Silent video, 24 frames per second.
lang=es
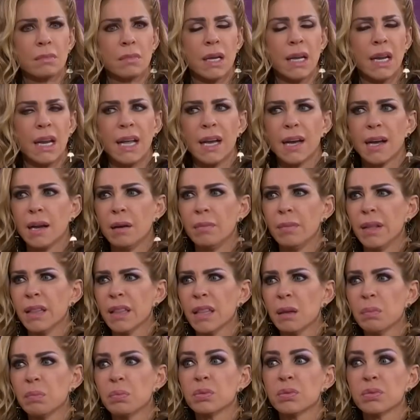
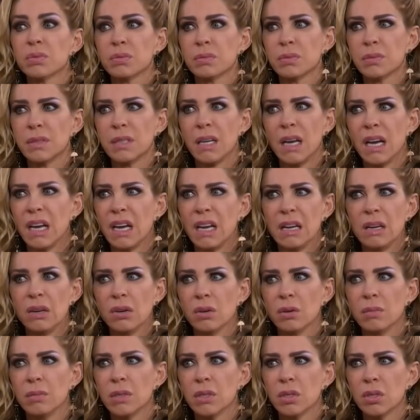ilegalmente, pues ya lo
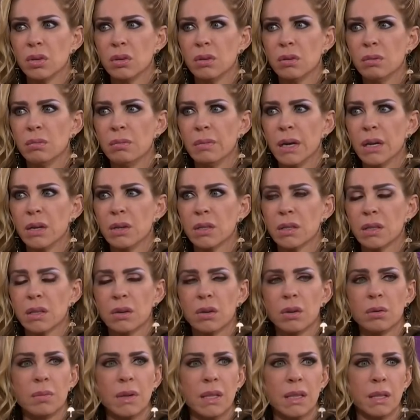comentó Mario
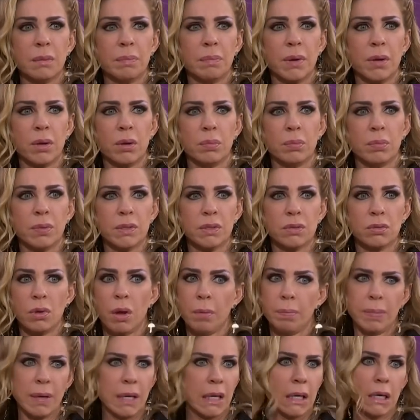anteriormente, pero pues no
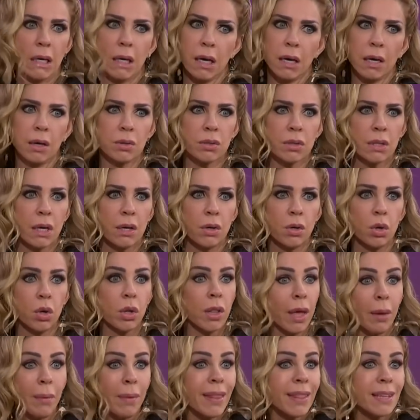aplica, o sea, no
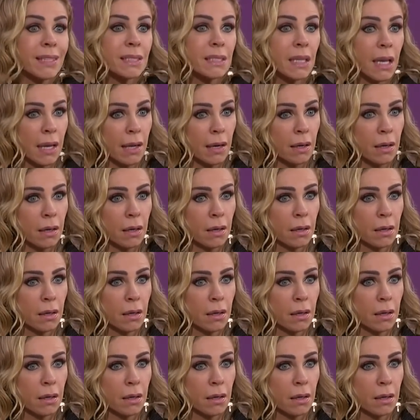debe de ser.